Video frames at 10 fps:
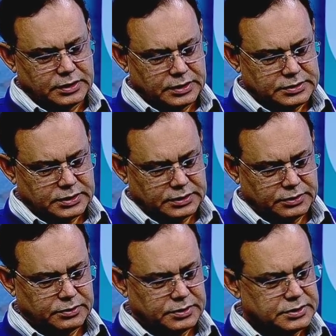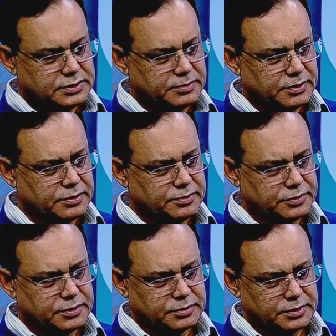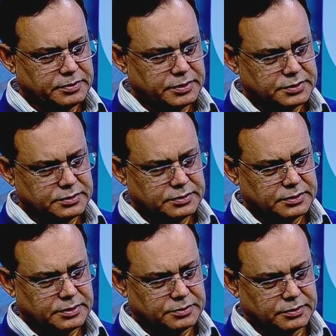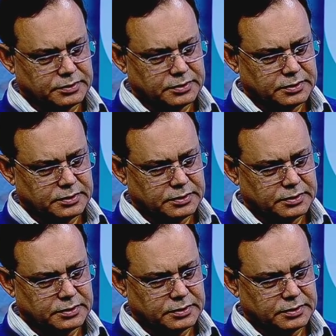দিনের জাতির উদ্দেশ্যে মাননীয় প্রধানমন্ত্রী ভাষণ এবং